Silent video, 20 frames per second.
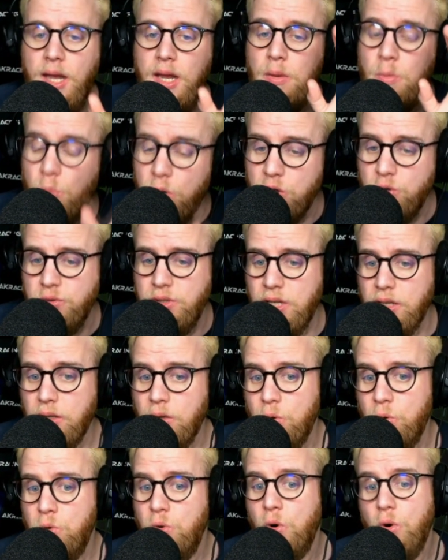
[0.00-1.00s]
Et moi, je vous tiendrai
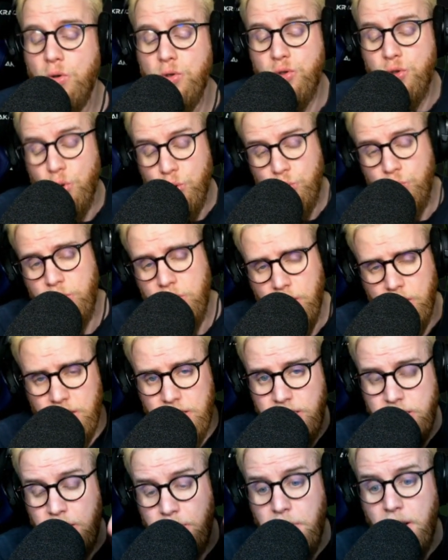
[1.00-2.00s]
au courant sur Twitter.
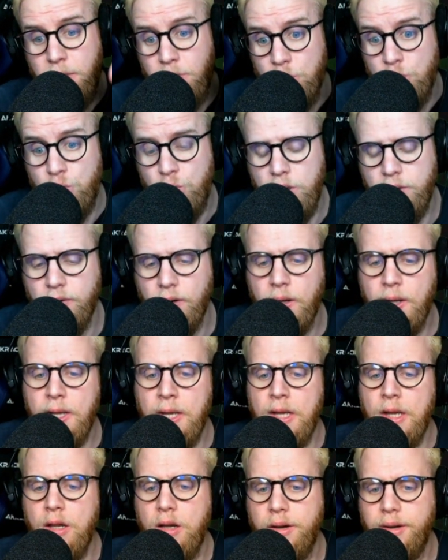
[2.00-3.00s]
N'hésitez pas à me suivre.
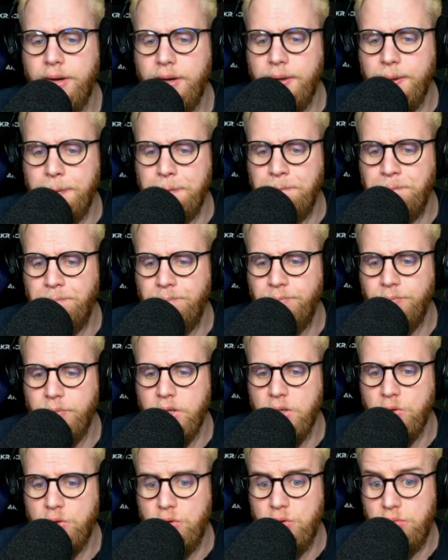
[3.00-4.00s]
Euh,
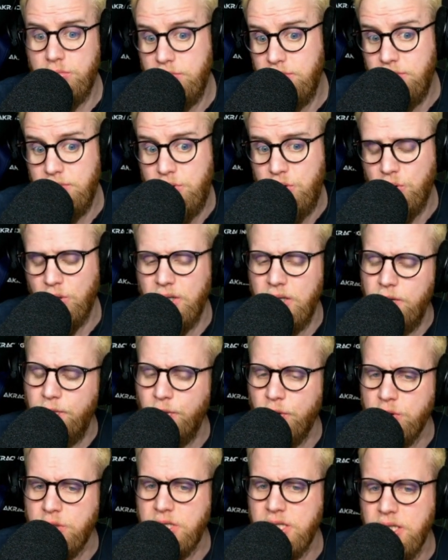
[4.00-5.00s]
sur les
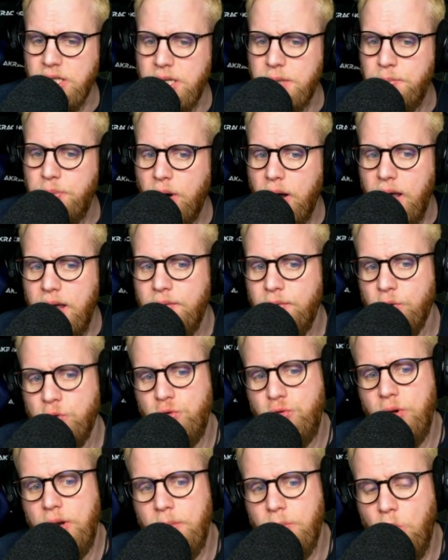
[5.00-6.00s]
différents skins qui pourraient
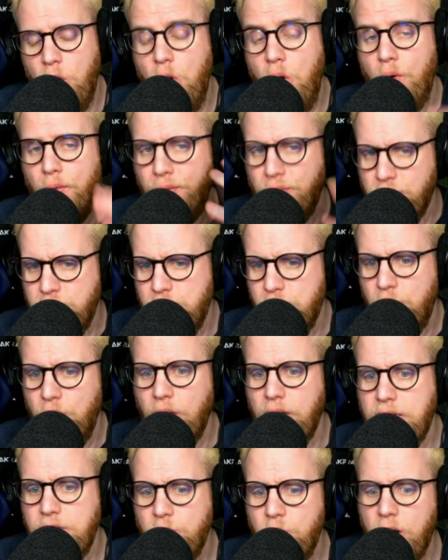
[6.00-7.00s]
éventuellement, en fonction de leur
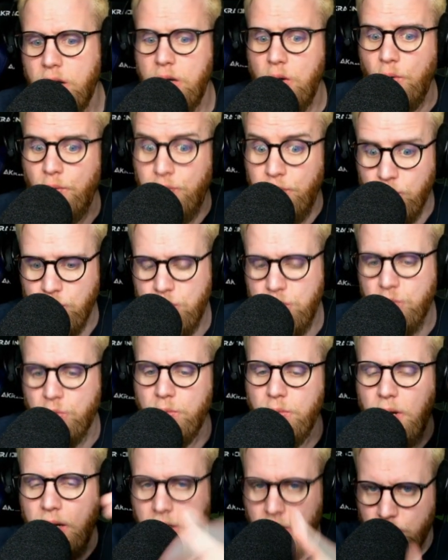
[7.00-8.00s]
histoire et en fonction,
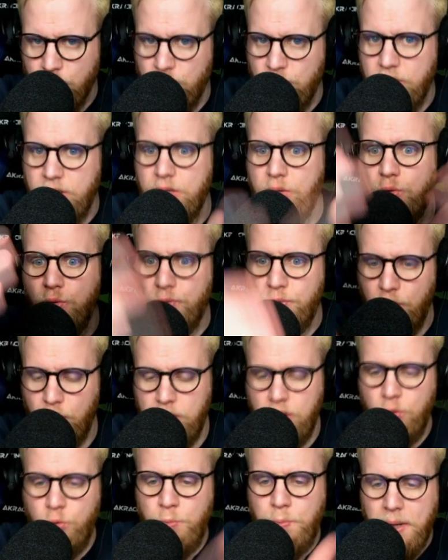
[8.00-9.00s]
ben, comme je vous l'ai dit, du flotte
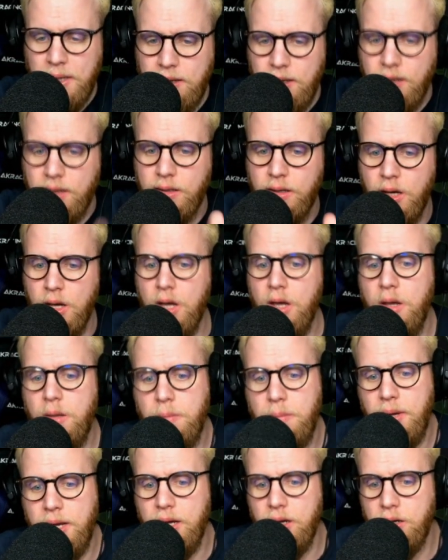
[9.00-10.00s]
et du pattern,
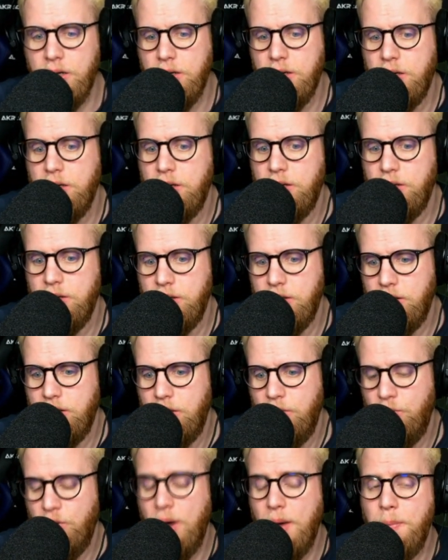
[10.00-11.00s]
ben, euh,
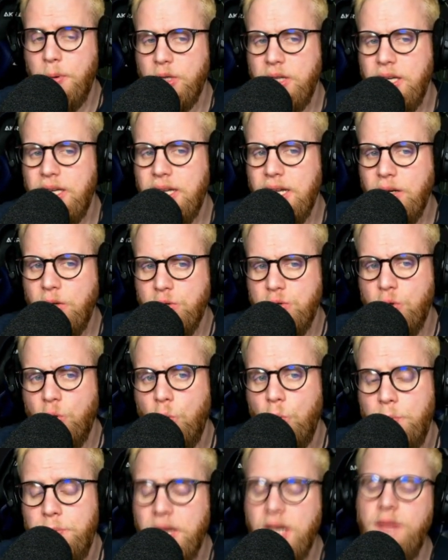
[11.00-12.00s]
vous rapporter quelques
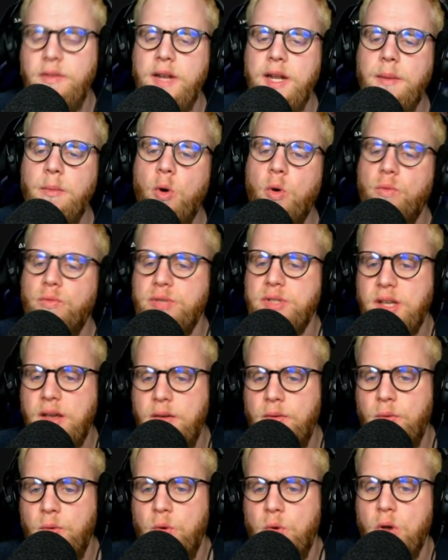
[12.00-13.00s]
euros. Bien évidemment, vous avez
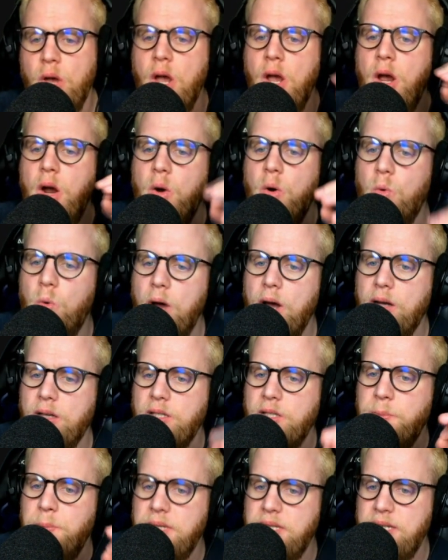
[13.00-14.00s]
vu Ra
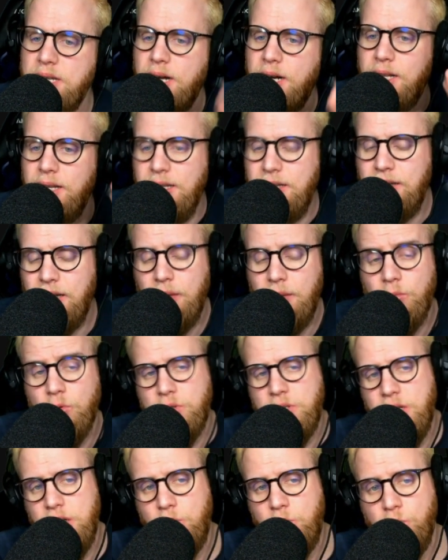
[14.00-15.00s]
Special item, donc
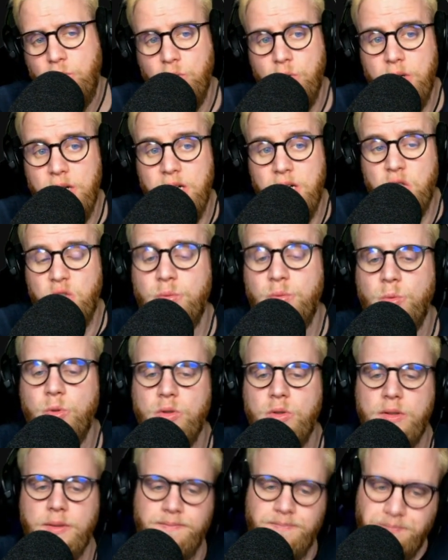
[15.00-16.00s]
c'est les couteaux, et
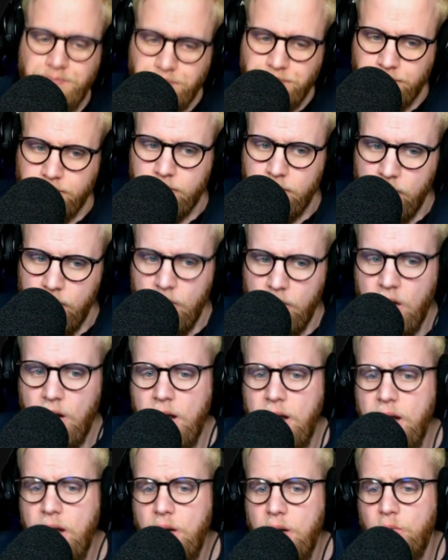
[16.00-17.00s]
montre
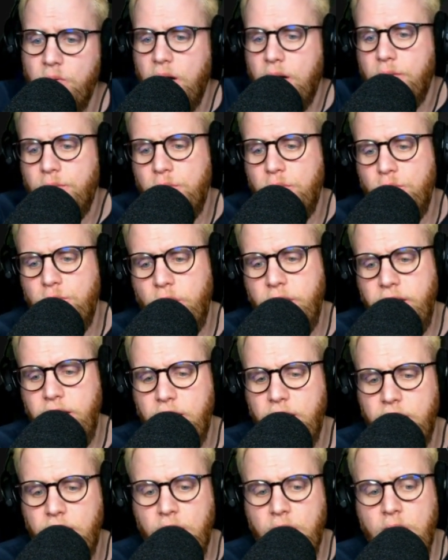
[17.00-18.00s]
et voilà, vous le
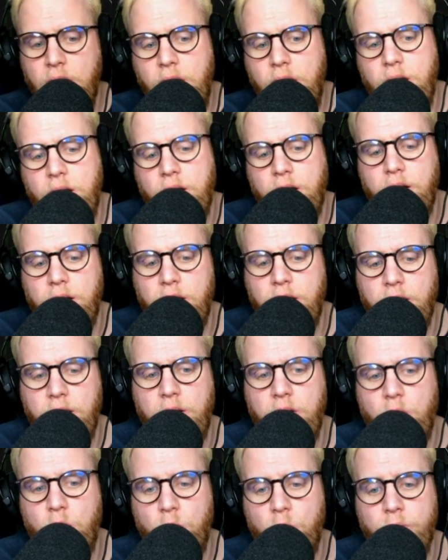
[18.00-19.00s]
voyez,
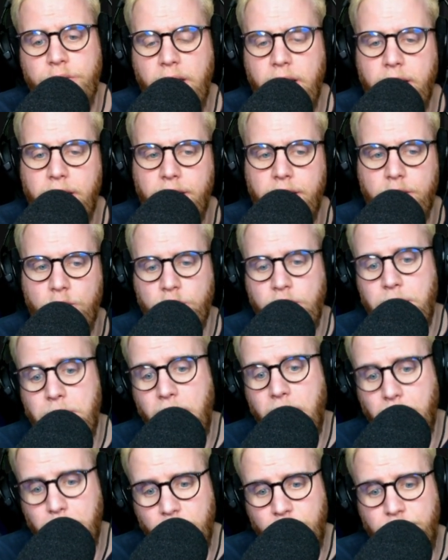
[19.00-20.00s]
on, a, on a
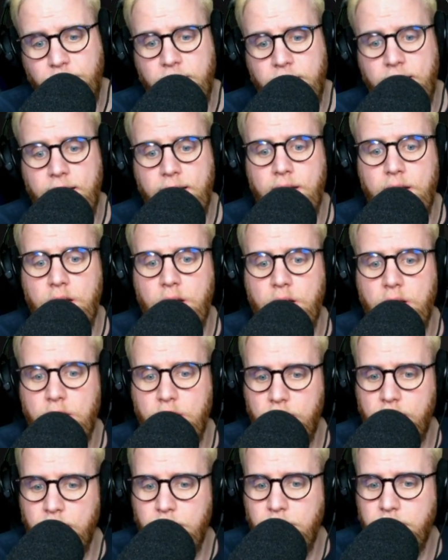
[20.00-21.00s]
Marble Fay,
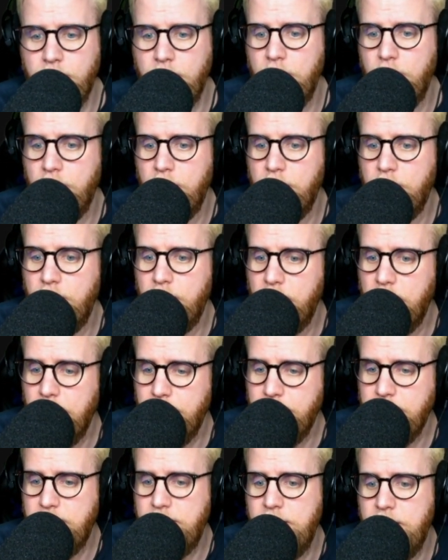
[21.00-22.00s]
euh,
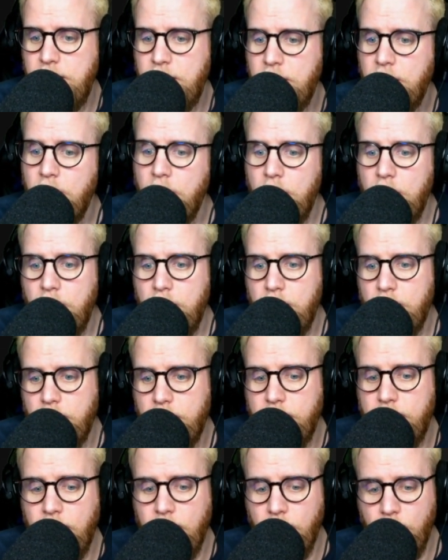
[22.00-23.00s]
Tiger
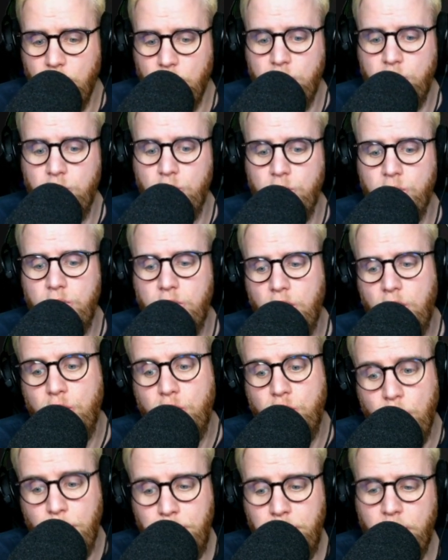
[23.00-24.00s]
Tooth,
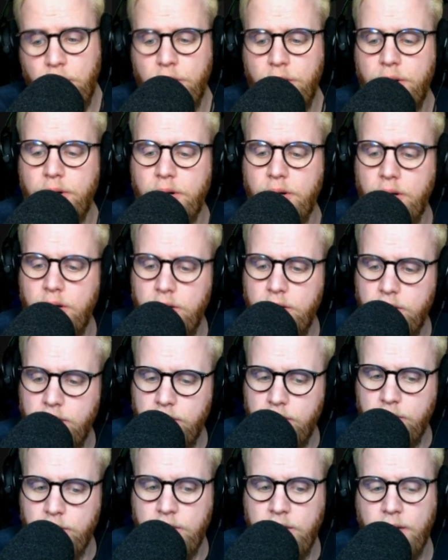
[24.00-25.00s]
Doppler,
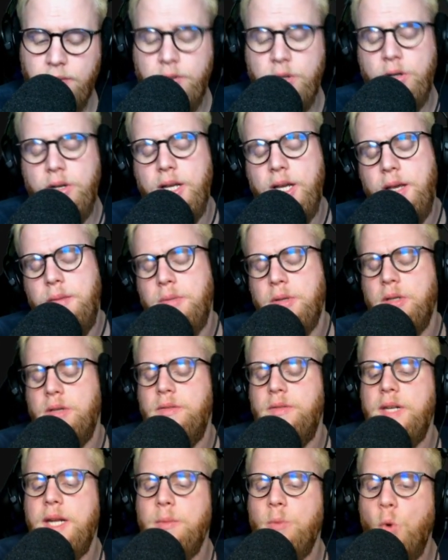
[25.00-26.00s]
Ultraviolet et bien
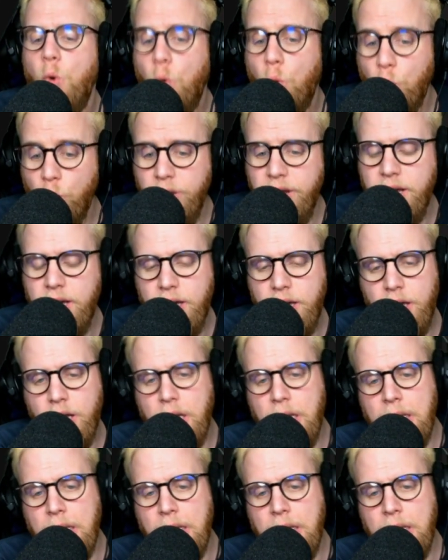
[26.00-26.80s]
évidemment Rouillé.